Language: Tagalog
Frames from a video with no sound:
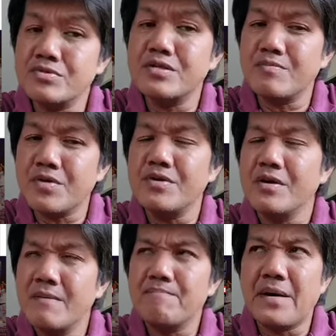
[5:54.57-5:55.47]
yung tipong
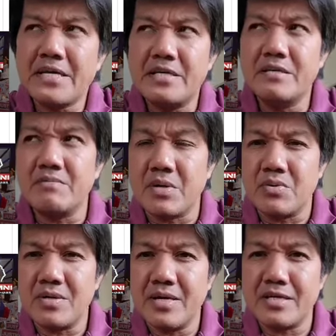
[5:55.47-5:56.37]

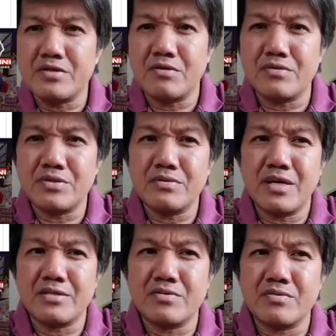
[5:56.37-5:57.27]
pashiro etong,
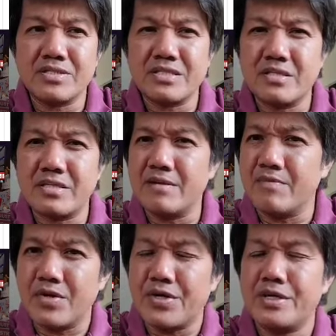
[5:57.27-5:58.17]
etong si
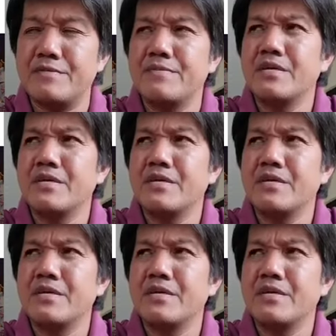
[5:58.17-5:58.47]
Kibuloy.